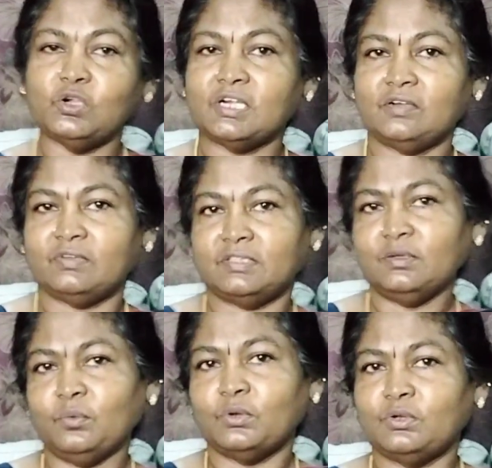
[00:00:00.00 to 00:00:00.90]
பொருட்கள்
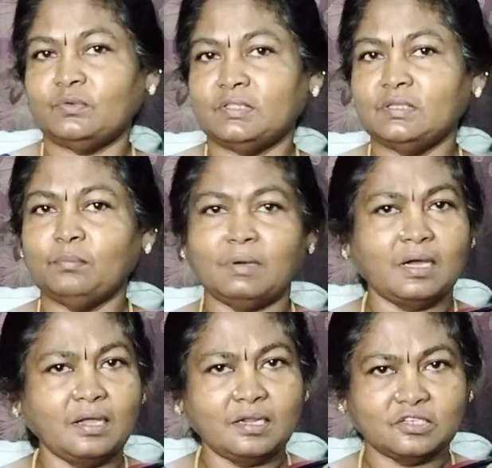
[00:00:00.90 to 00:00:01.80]
வந்து ஒன்று வந்து
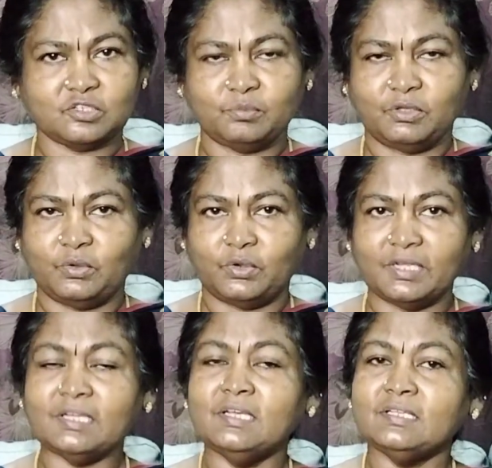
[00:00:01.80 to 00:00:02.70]

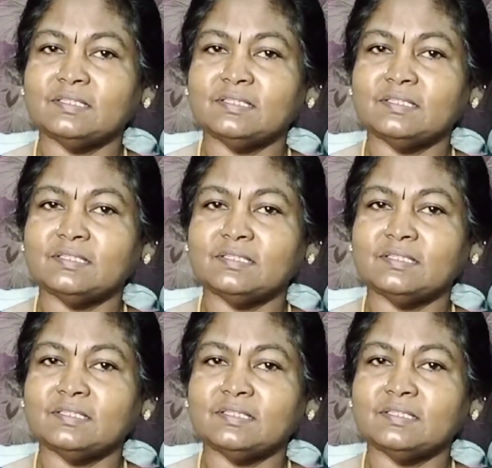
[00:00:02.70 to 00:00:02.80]
மகாலட்சுமியோட